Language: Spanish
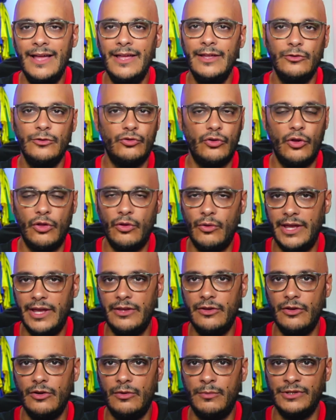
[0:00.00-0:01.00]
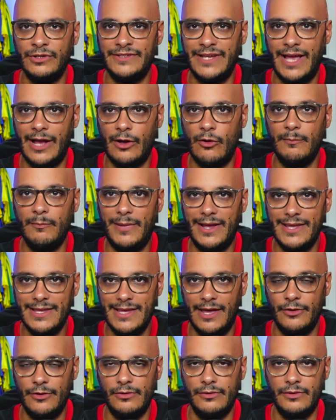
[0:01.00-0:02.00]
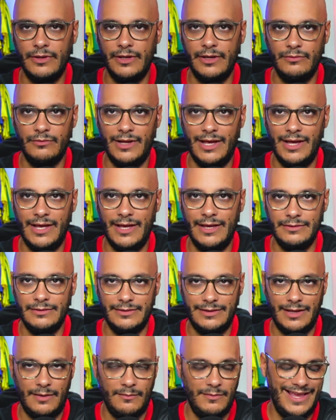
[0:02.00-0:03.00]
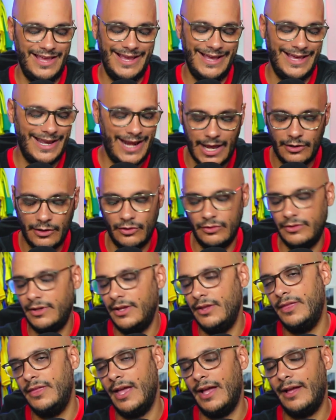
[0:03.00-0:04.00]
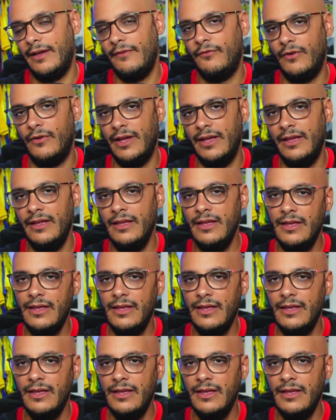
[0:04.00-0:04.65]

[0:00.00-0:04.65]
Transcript: todo ello pues, se ha acompañado de una también gran noticia que fue